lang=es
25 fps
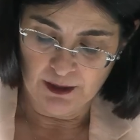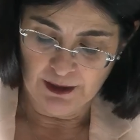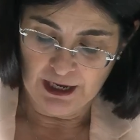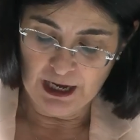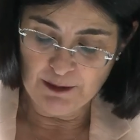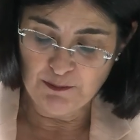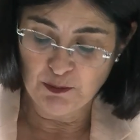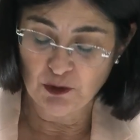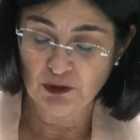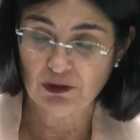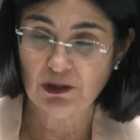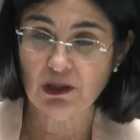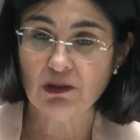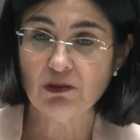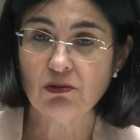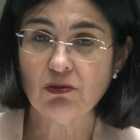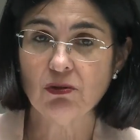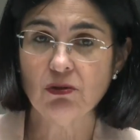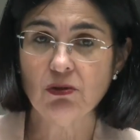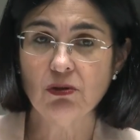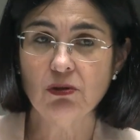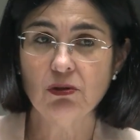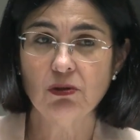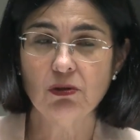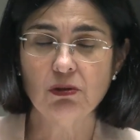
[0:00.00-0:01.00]
Es, por
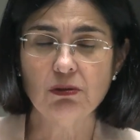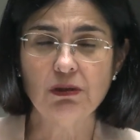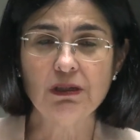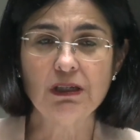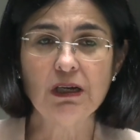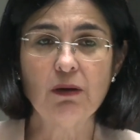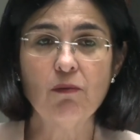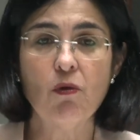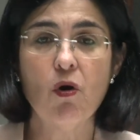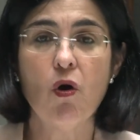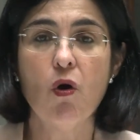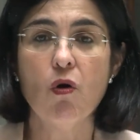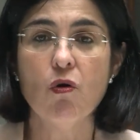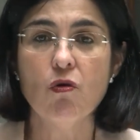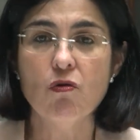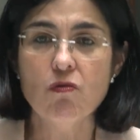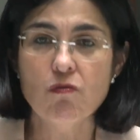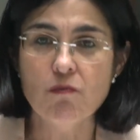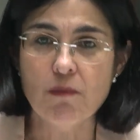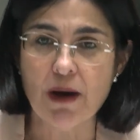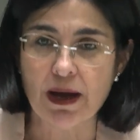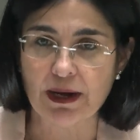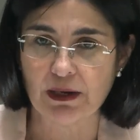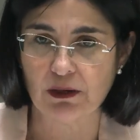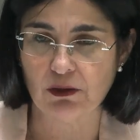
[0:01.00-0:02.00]
tanto, digamos,
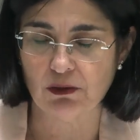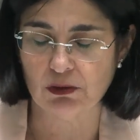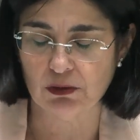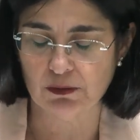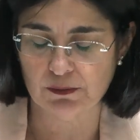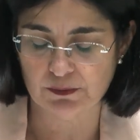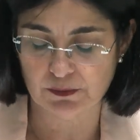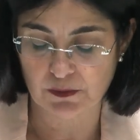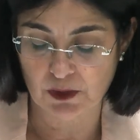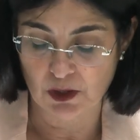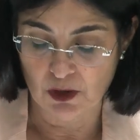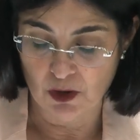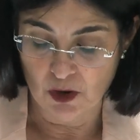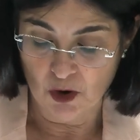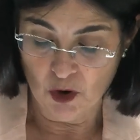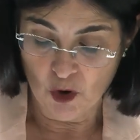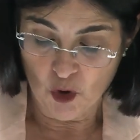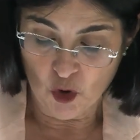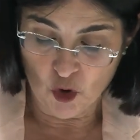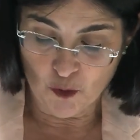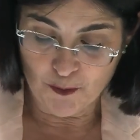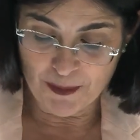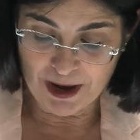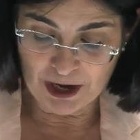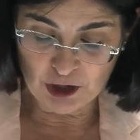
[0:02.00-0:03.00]
un marco.
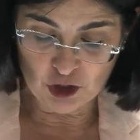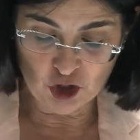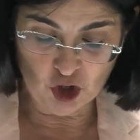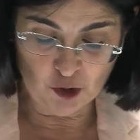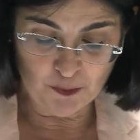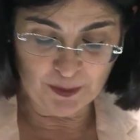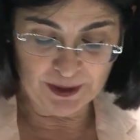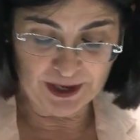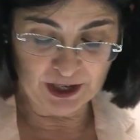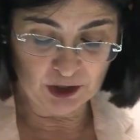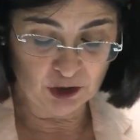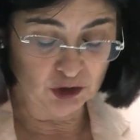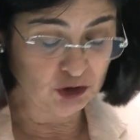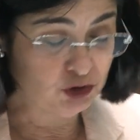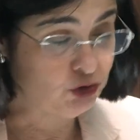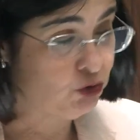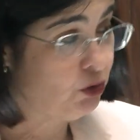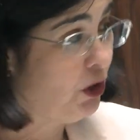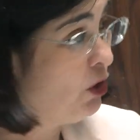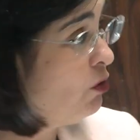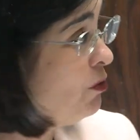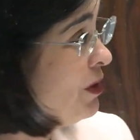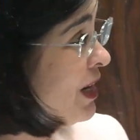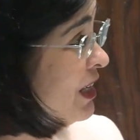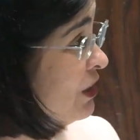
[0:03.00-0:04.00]
Un marco para
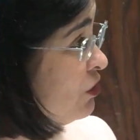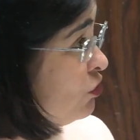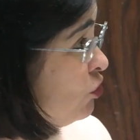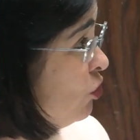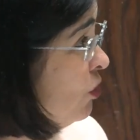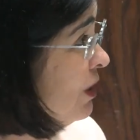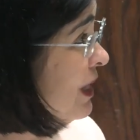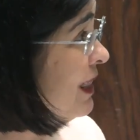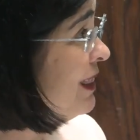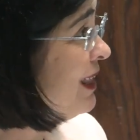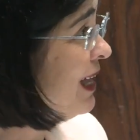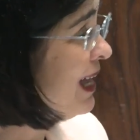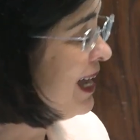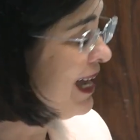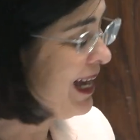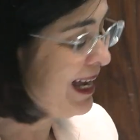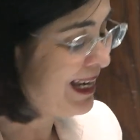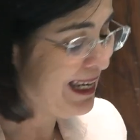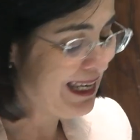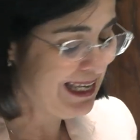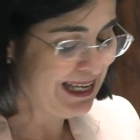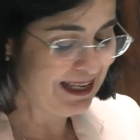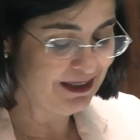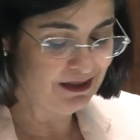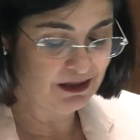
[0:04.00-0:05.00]
construir una sólida
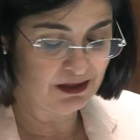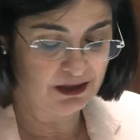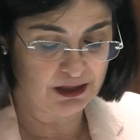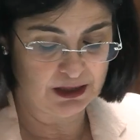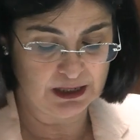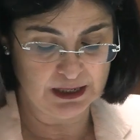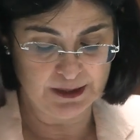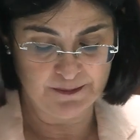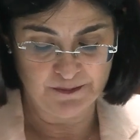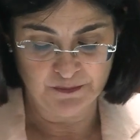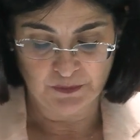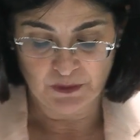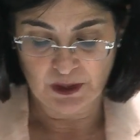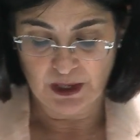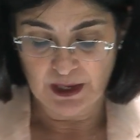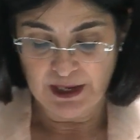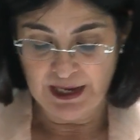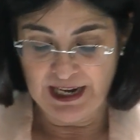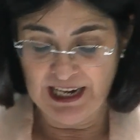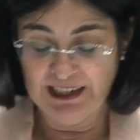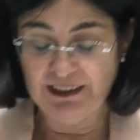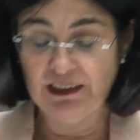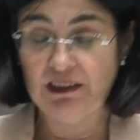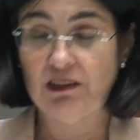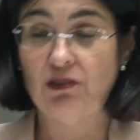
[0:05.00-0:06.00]
alianza
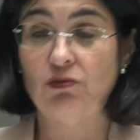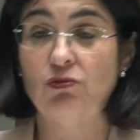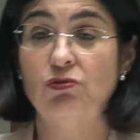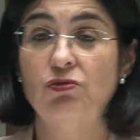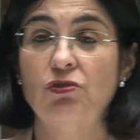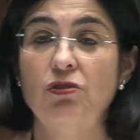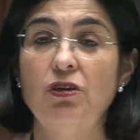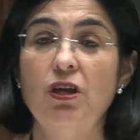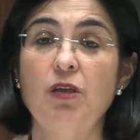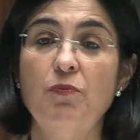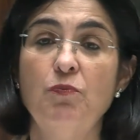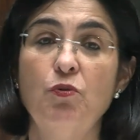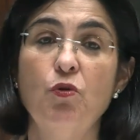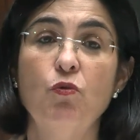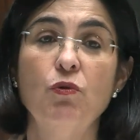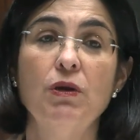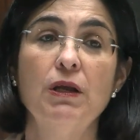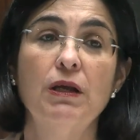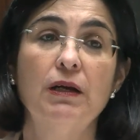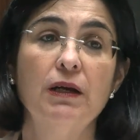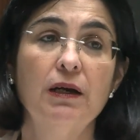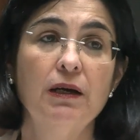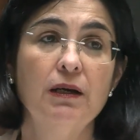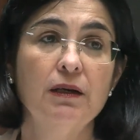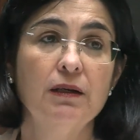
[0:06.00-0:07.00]
entre instituciones
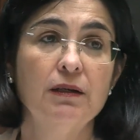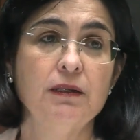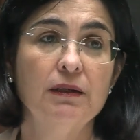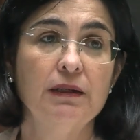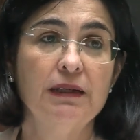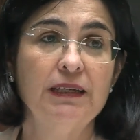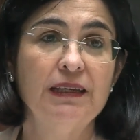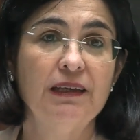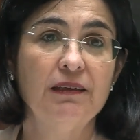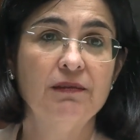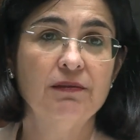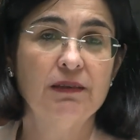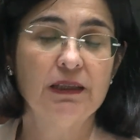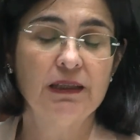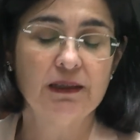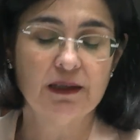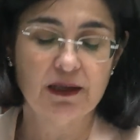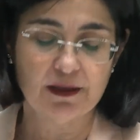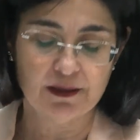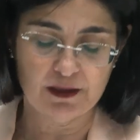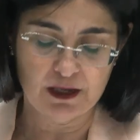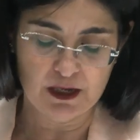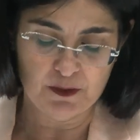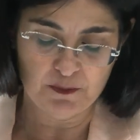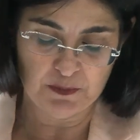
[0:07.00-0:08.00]
públicas y
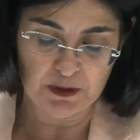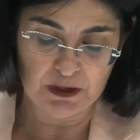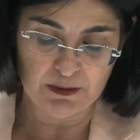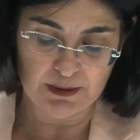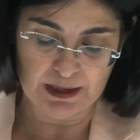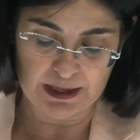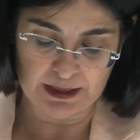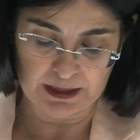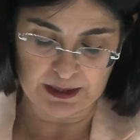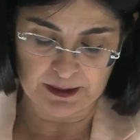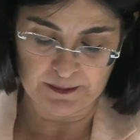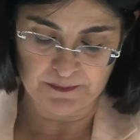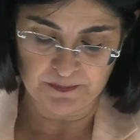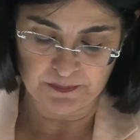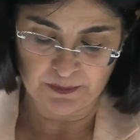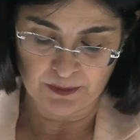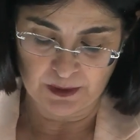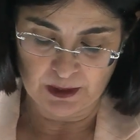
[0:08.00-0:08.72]
entidades privadas.